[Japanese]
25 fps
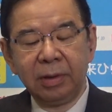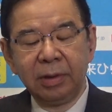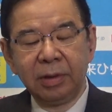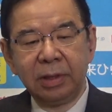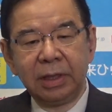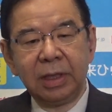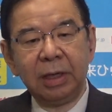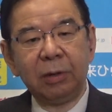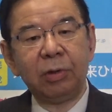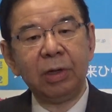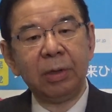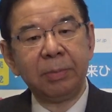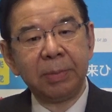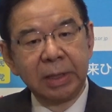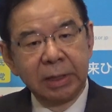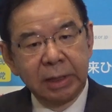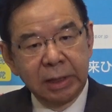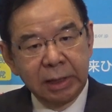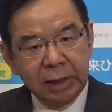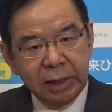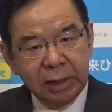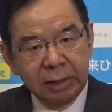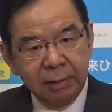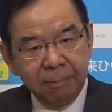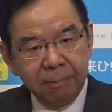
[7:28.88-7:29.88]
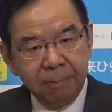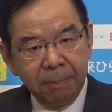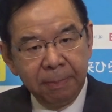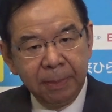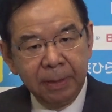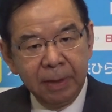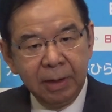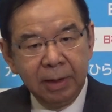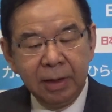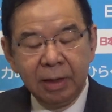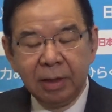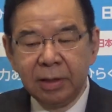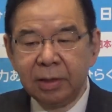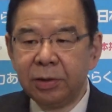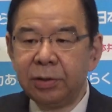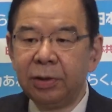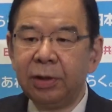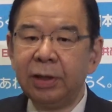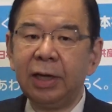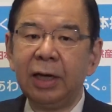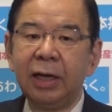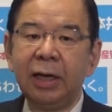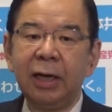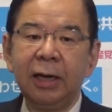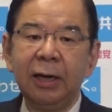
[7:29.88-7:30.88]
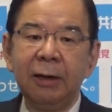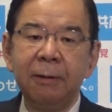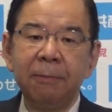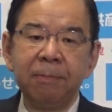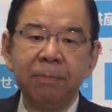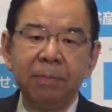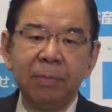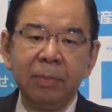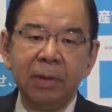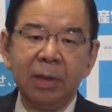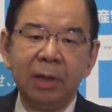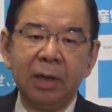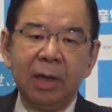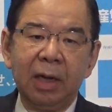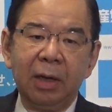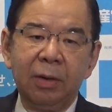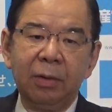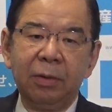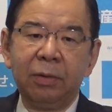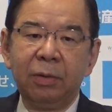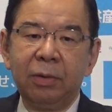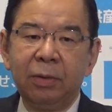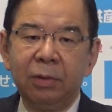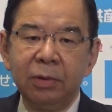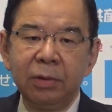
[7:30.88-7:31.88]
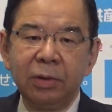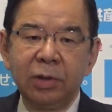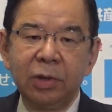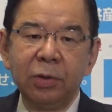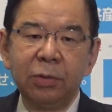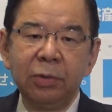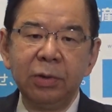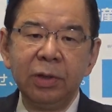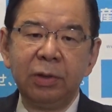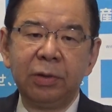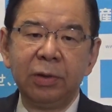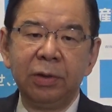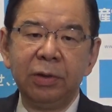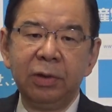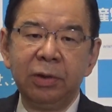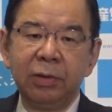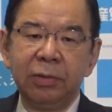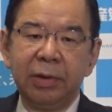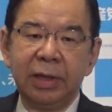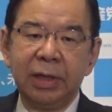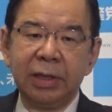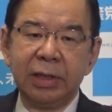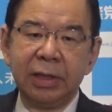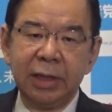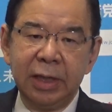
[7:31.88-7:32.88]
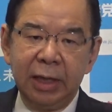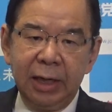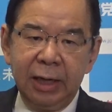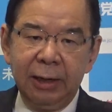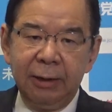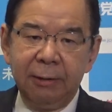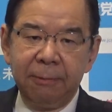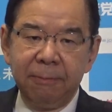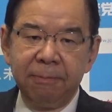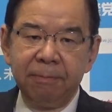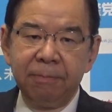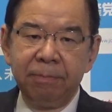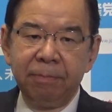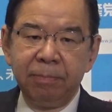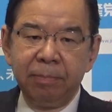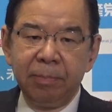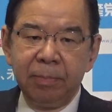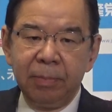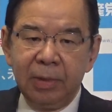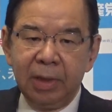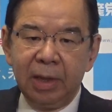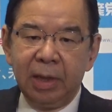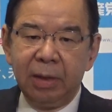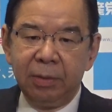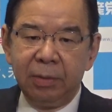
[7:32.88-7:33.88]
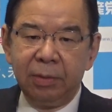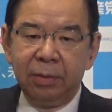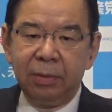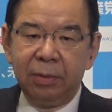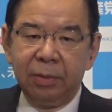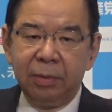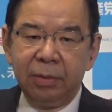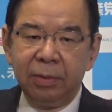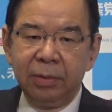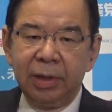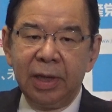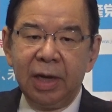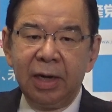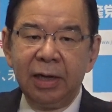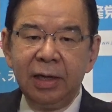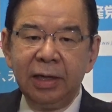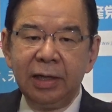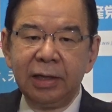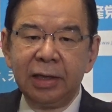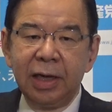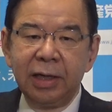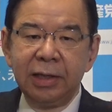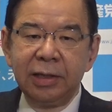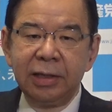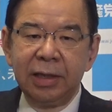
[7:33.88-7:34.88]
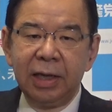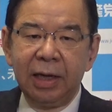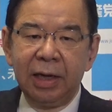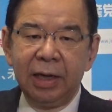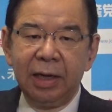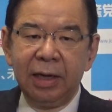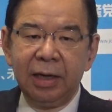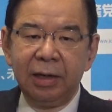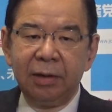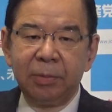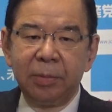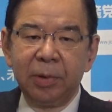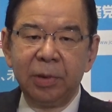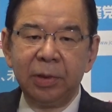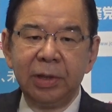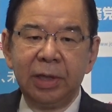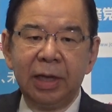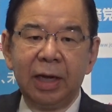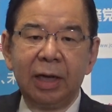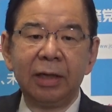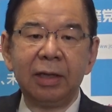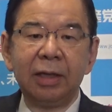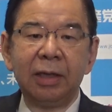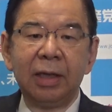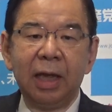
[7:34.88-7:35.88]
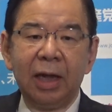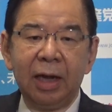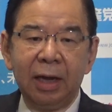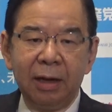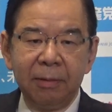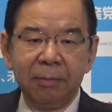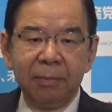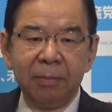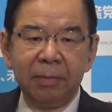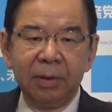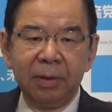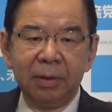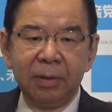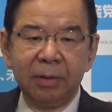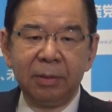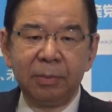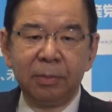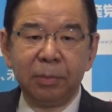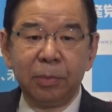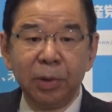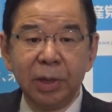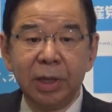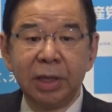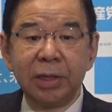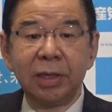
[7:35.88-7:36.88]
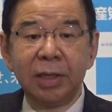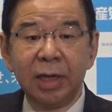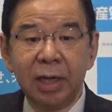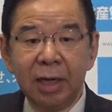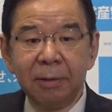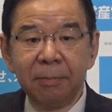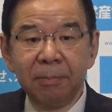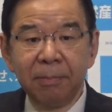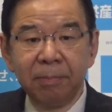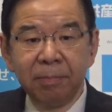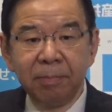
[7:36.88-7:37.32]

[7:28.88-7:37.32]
しておりますそれであの弔意というのはですねあの誰に対してのものであってもですね